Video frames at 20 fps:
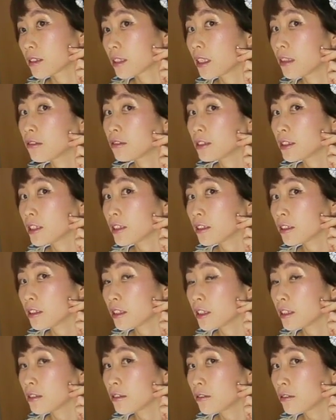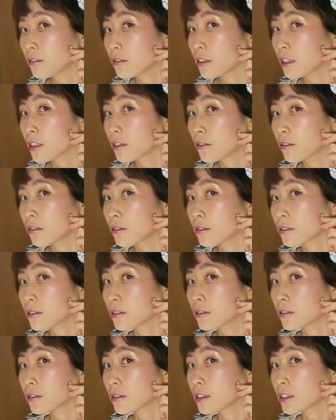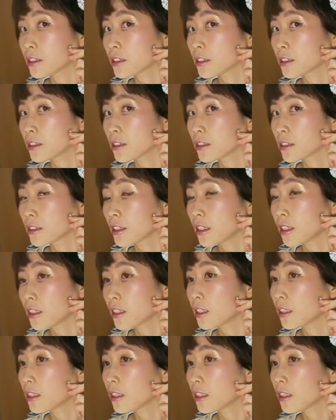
顔全体の血行を促進して